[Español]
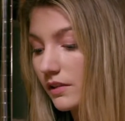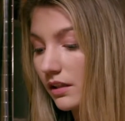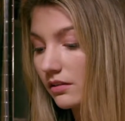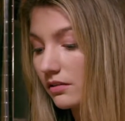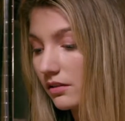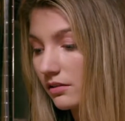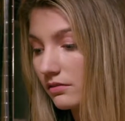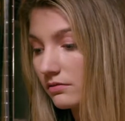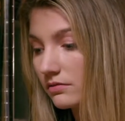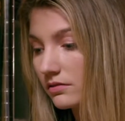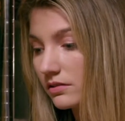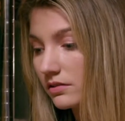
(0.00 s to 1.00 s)
No lo
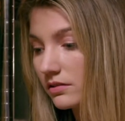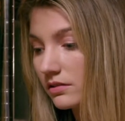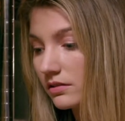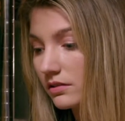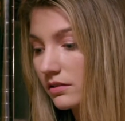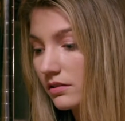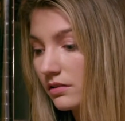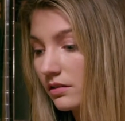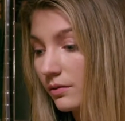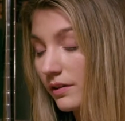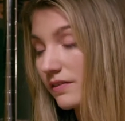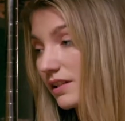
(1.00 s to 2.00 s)
sé.
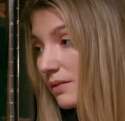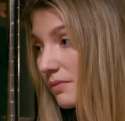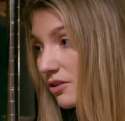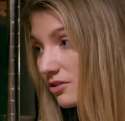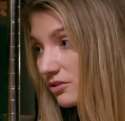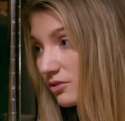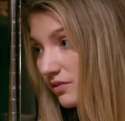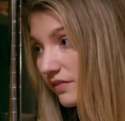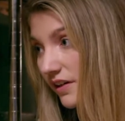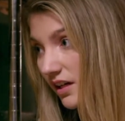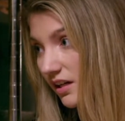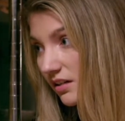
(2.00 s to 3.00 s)
Debemos llevar a Marshall